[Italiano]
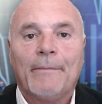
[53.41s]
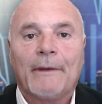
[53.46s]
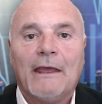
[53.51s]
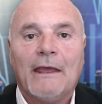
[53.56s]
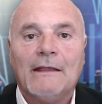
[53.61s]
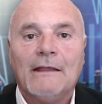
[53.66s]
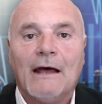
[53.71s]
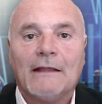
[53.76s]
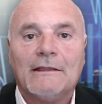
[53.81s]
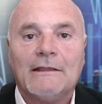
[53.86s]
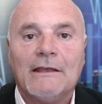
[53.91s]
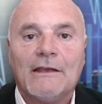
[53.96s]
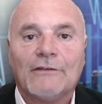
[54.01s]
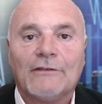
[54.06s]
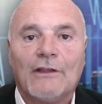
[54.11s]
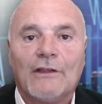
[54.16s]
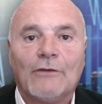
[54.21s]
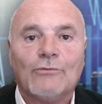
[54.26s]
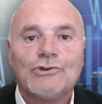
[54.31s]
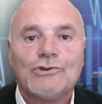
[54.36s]
perché i dati
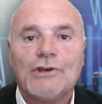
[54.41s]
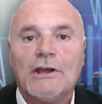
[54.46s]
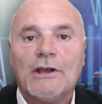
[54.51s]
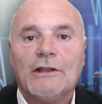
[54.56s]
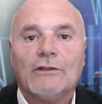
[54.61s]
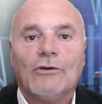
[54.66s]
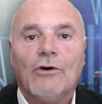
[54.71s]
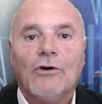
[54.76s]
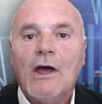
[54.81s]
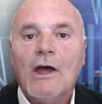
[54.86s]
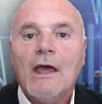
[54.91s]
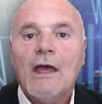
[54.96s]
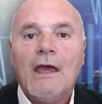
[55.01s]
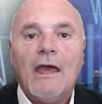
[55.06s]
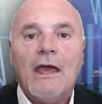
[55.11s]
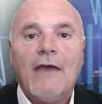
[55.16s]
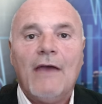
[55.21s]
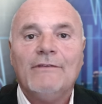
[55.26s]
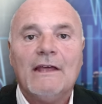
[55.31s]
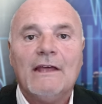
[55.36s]
che stanno uscendo
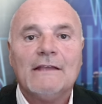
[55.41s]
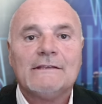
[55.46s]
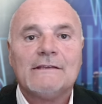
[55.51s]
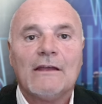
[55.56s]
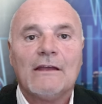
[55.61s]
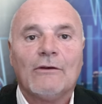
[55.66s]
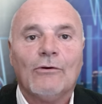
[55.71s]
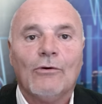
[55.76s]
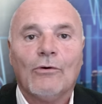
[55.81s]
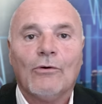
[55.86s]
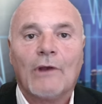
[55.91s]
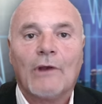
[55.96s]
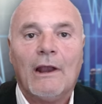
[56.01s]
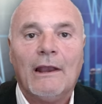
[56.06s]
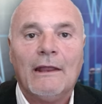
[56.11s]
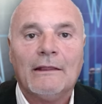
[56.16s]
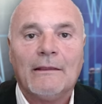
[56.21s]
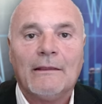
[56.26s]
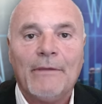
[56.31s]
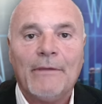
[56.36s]
evidenziano un
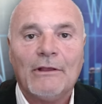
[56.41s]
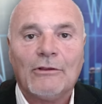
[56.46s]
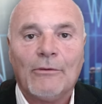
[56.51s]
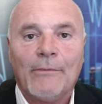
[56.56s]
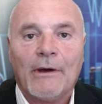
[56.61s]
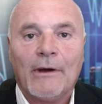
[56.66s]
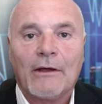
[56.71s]
rallentamento